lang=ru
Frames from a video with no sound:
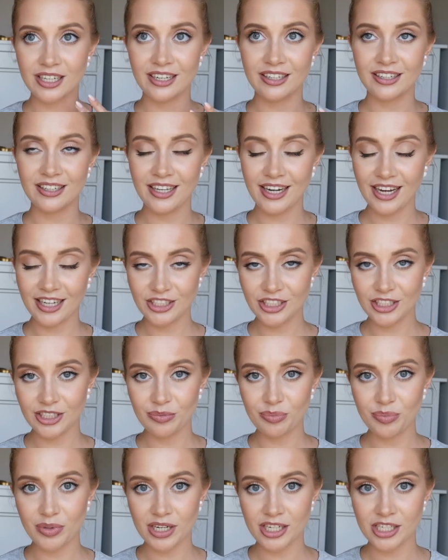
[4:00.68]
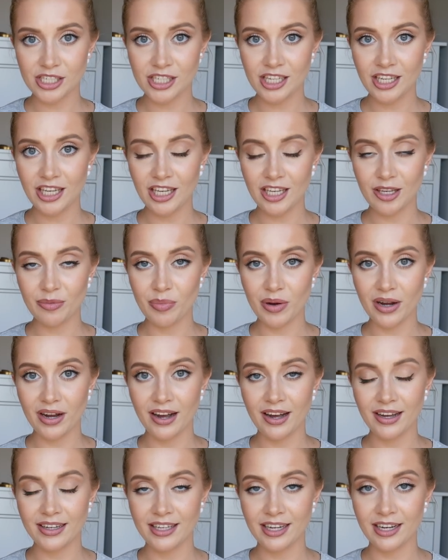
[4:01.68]
как горячие пирожки, и
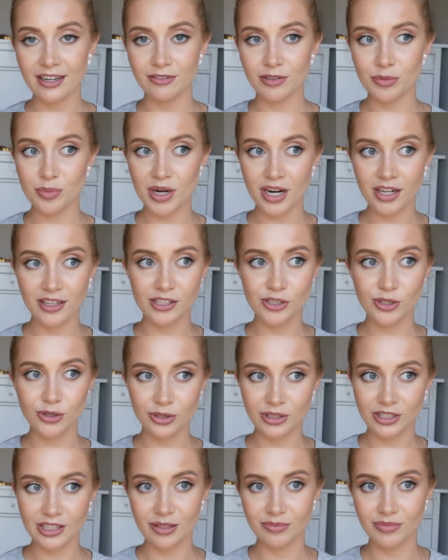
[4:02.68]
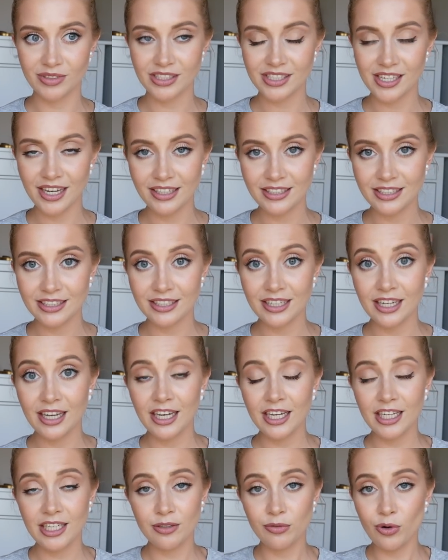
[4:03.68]
пока я выбирала что-то там на сайте,
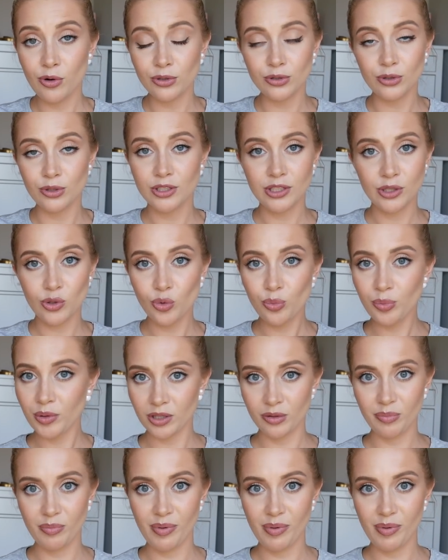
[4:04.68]
его кто-то купил,